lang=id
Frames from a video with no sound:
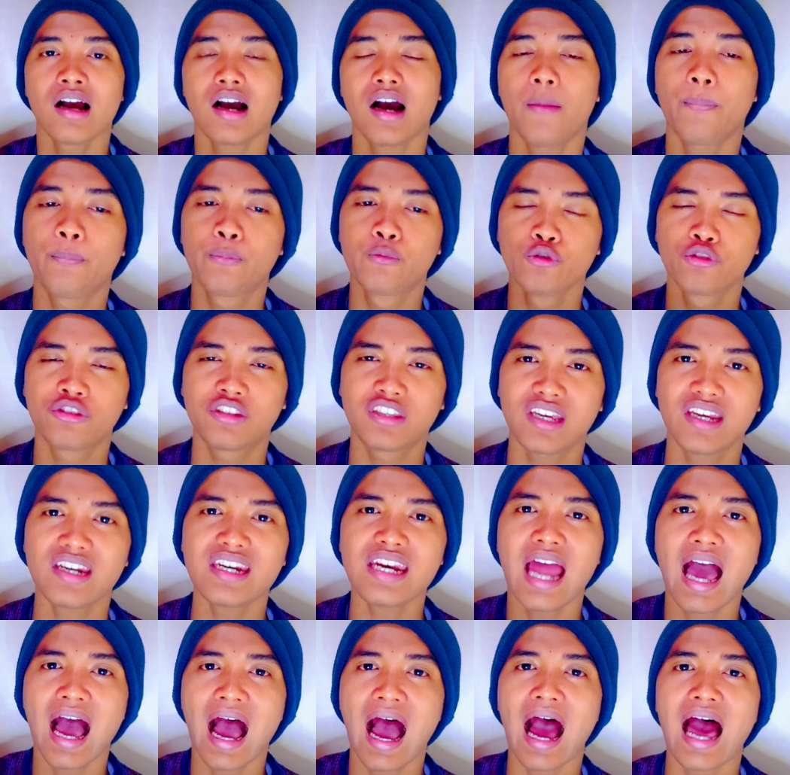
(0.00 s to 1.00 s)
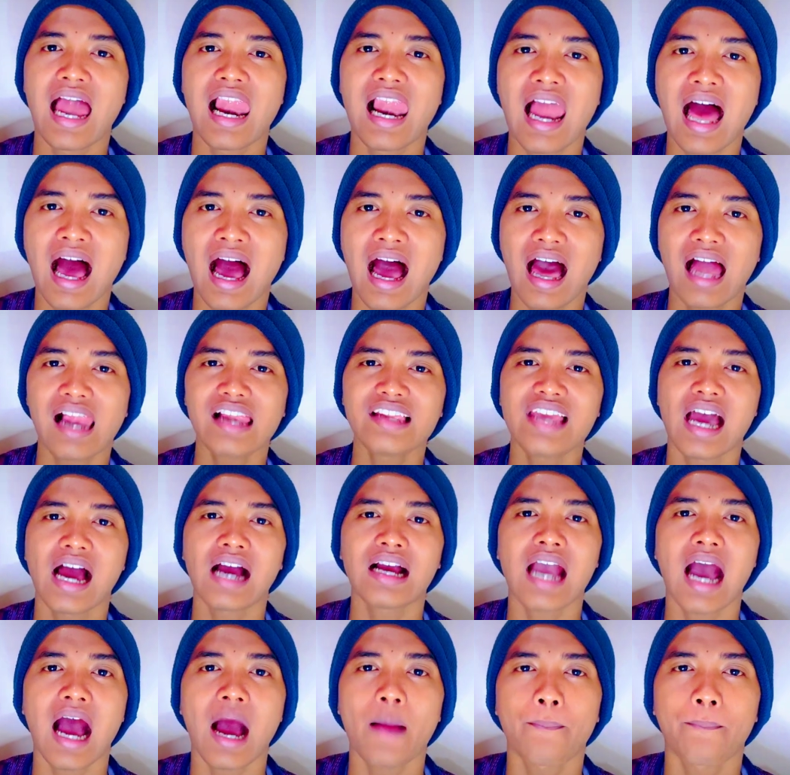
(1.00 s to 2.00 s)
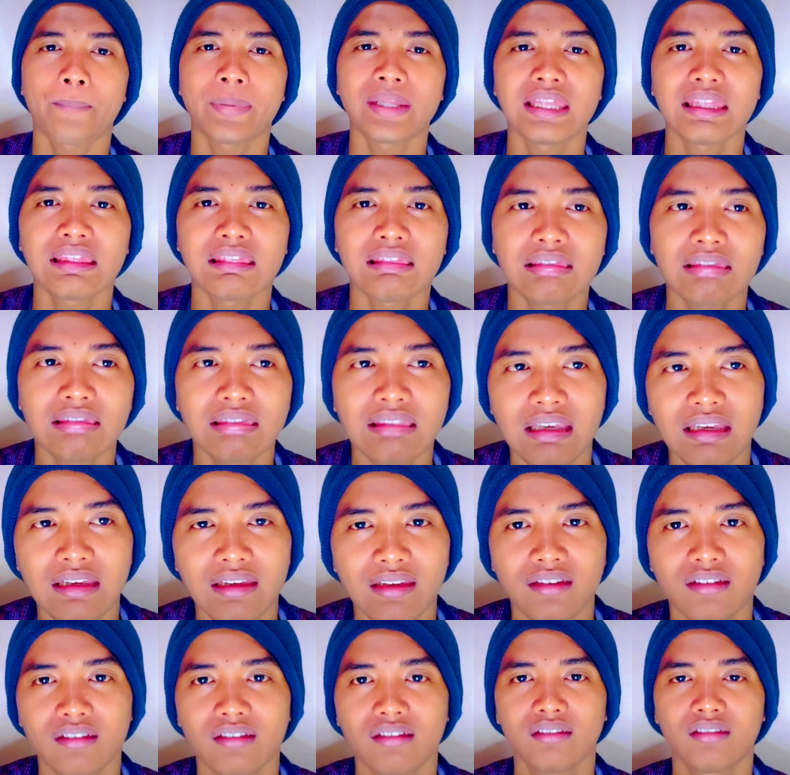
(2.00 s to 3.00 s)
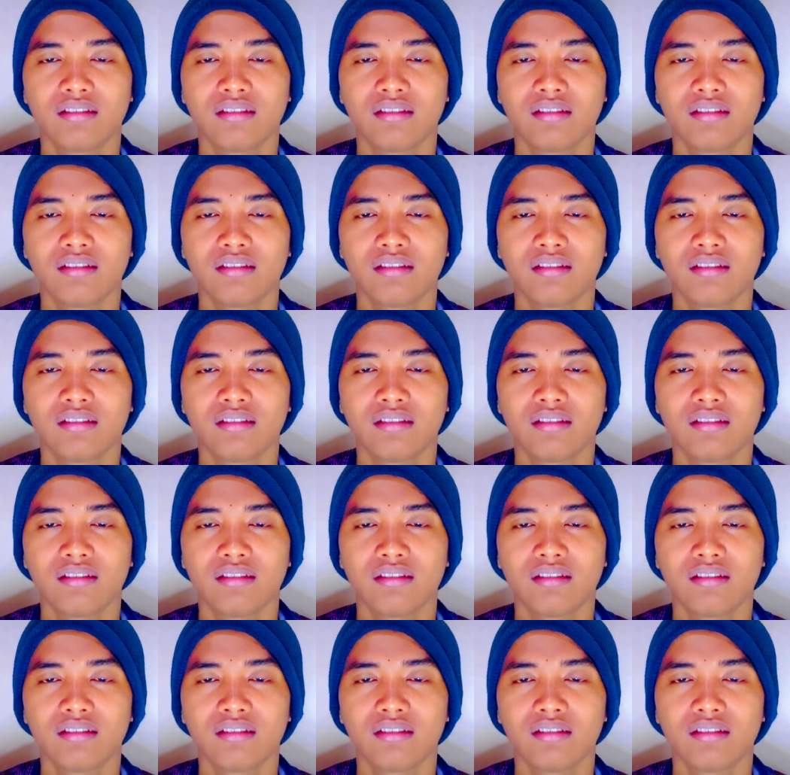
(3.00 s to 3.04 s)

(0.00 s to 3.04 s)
ngebucin hal-hal yang gak penting,